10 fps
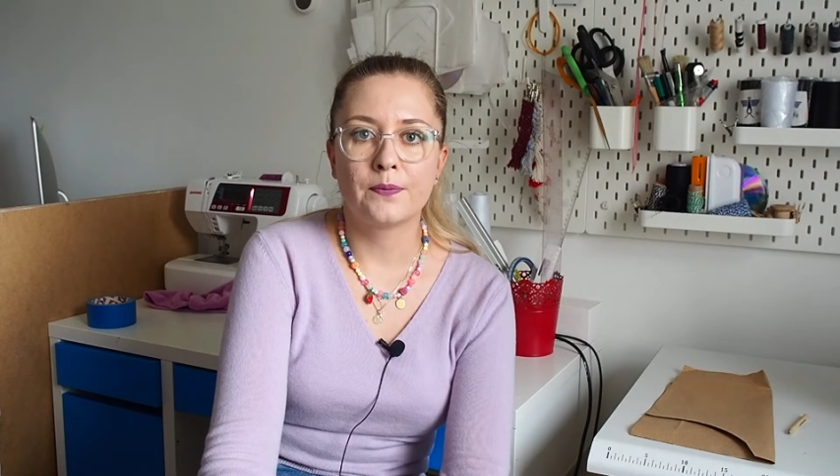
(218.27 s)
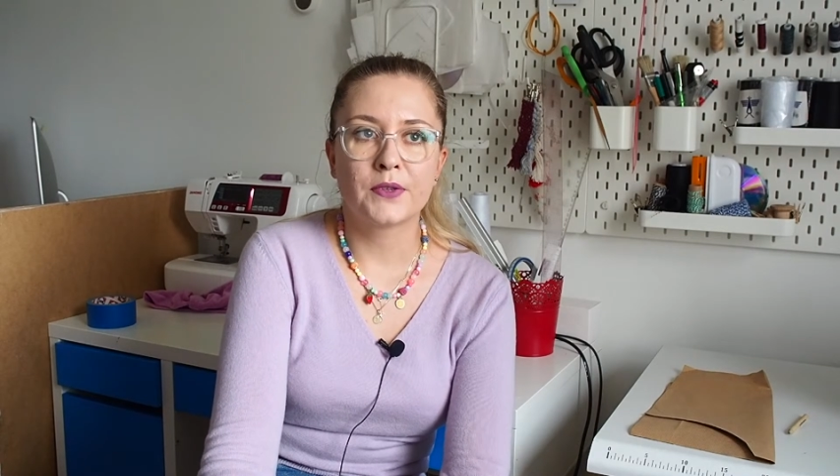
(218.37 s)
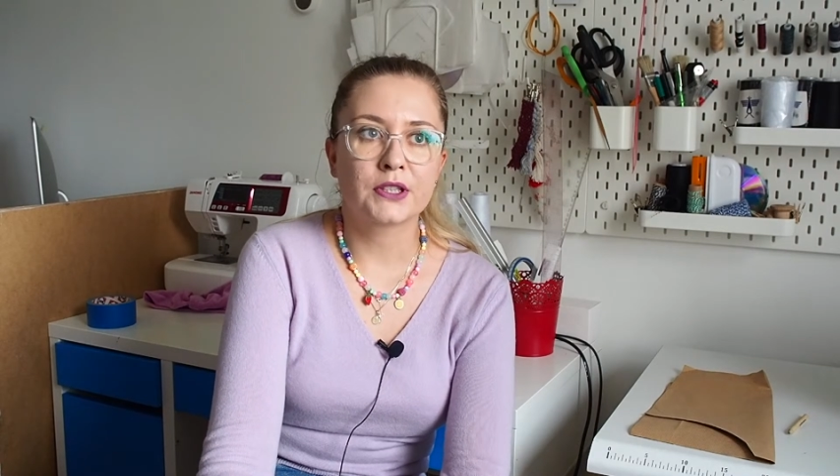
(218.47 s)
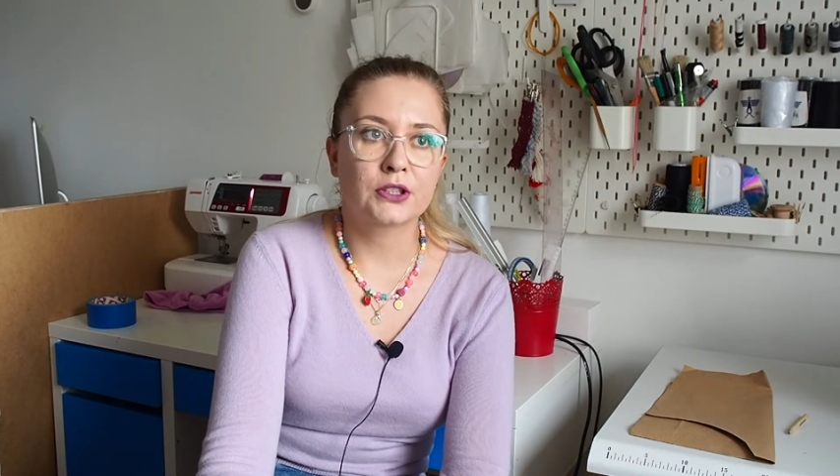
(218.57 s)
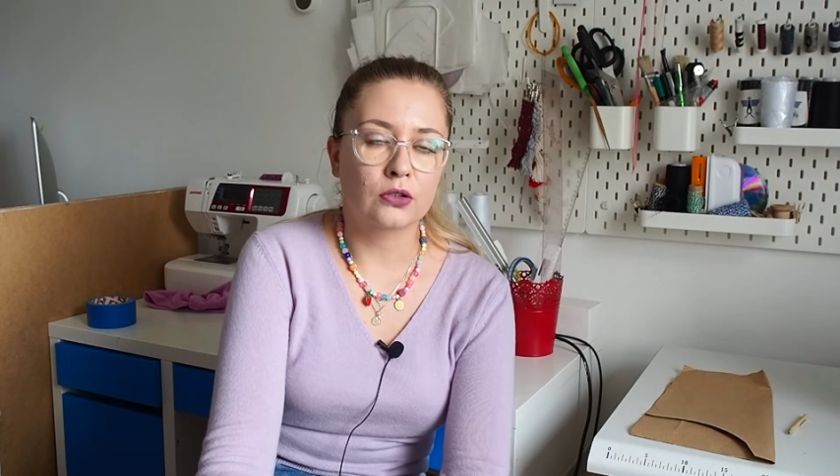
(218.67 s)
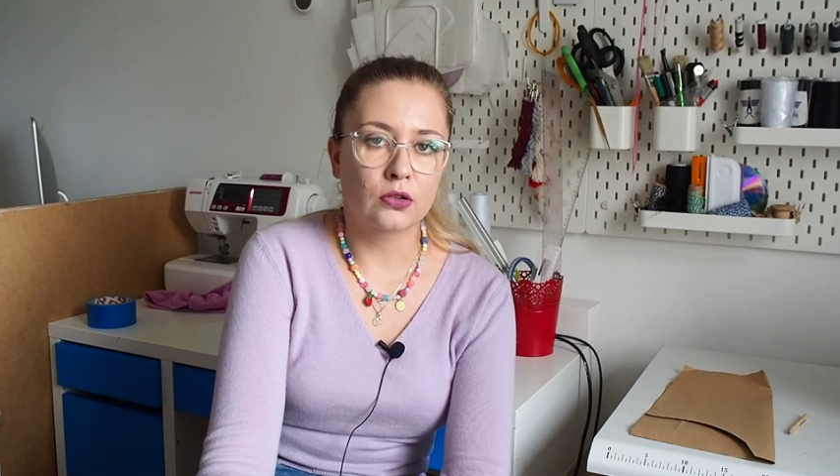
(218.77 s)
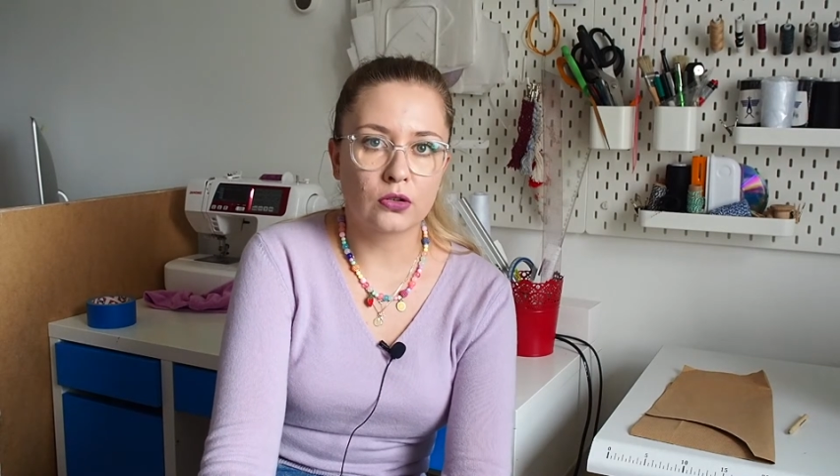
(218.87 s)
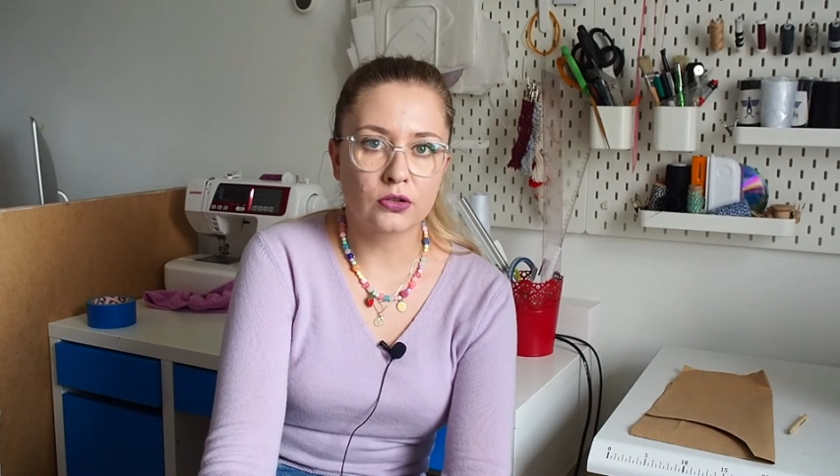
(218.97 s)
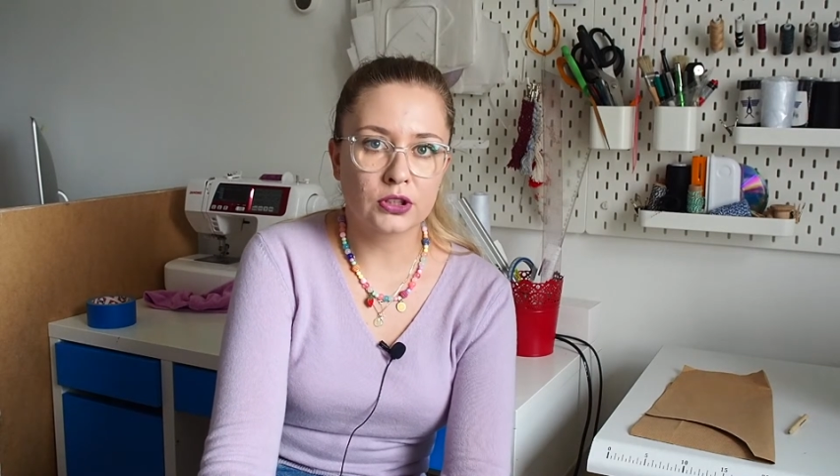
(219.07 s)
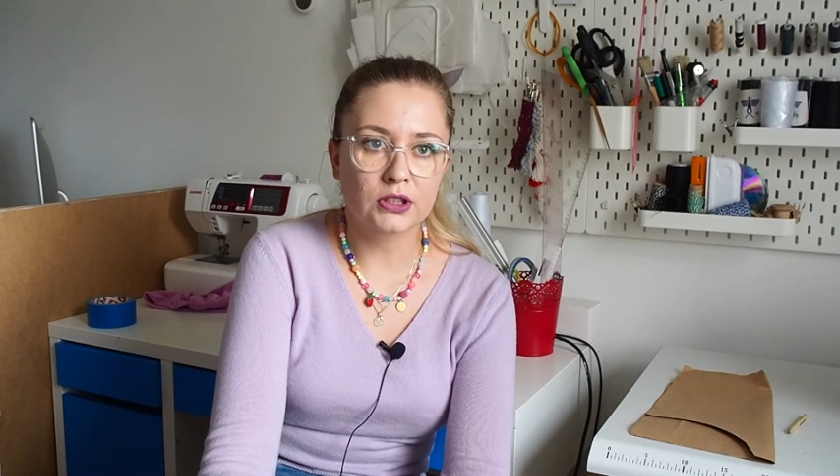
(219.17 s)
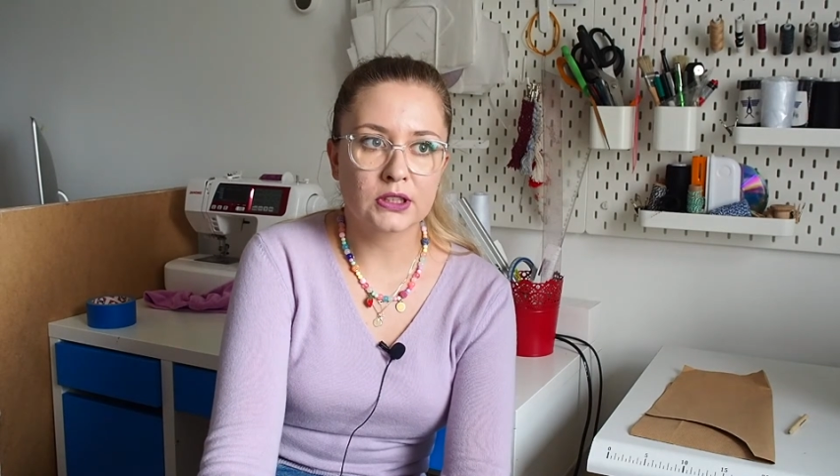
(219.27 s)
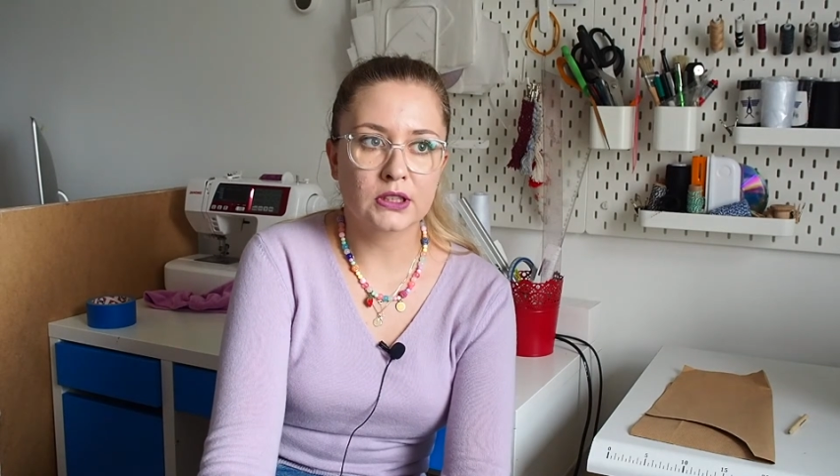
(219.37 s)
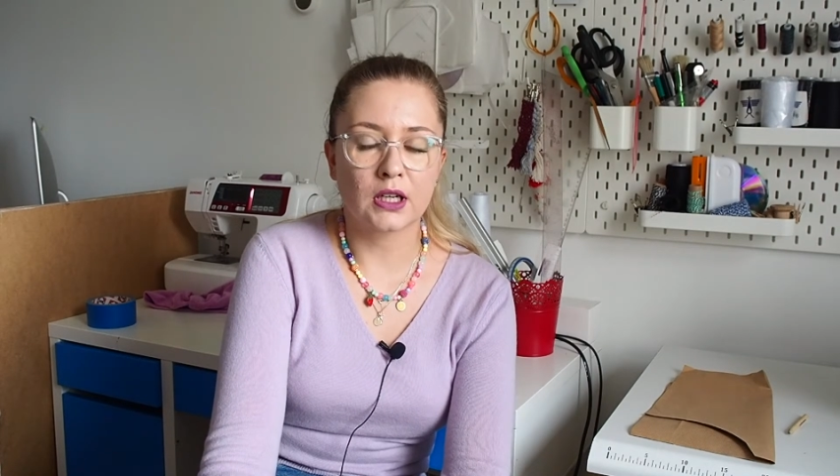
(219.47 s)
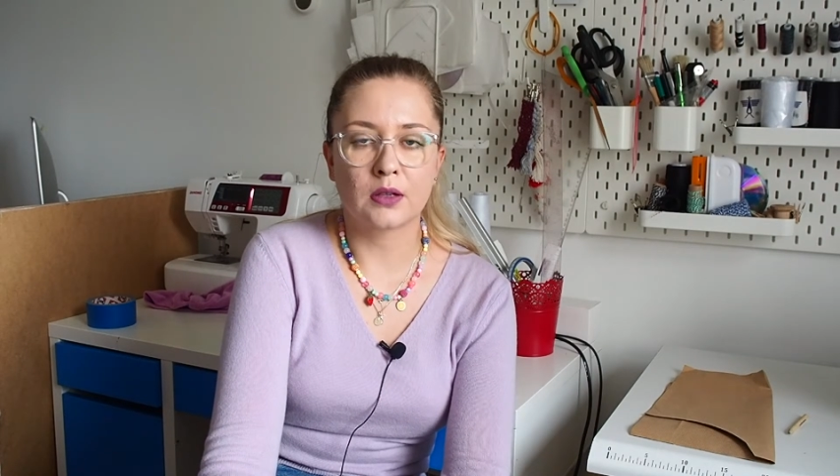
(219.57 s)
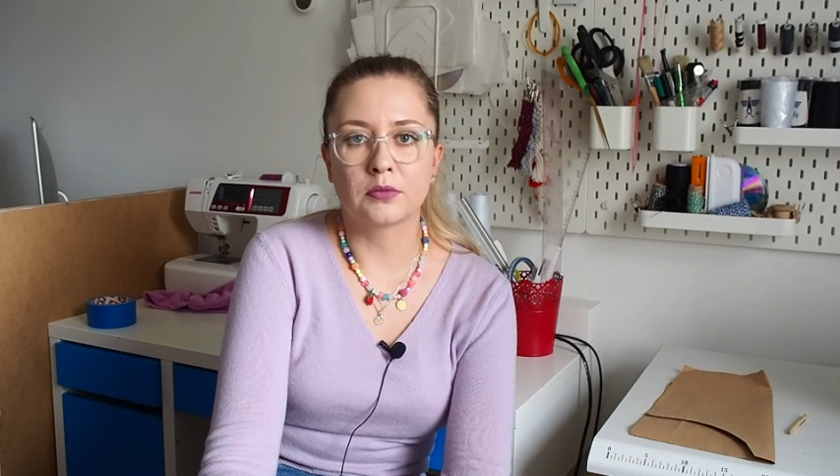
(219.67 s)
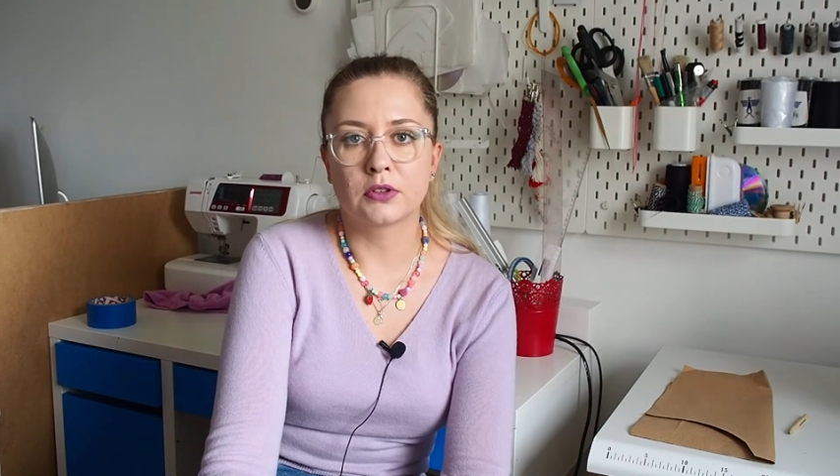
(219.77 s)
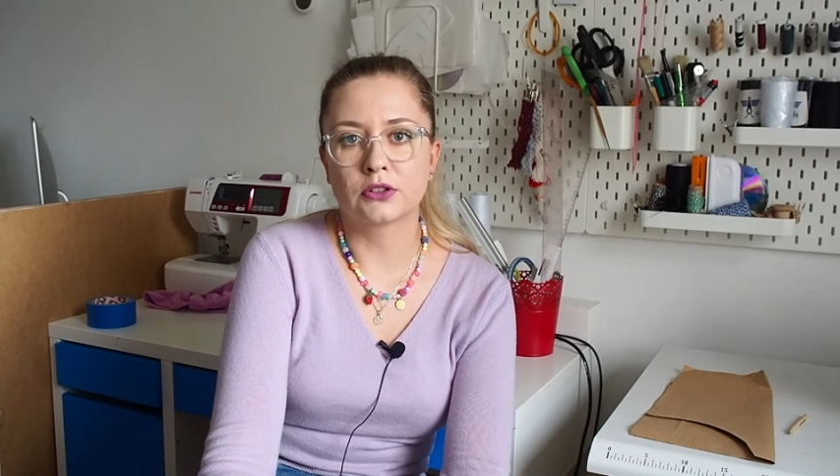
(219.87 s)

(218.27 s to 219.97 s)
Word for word: z czego korzystam,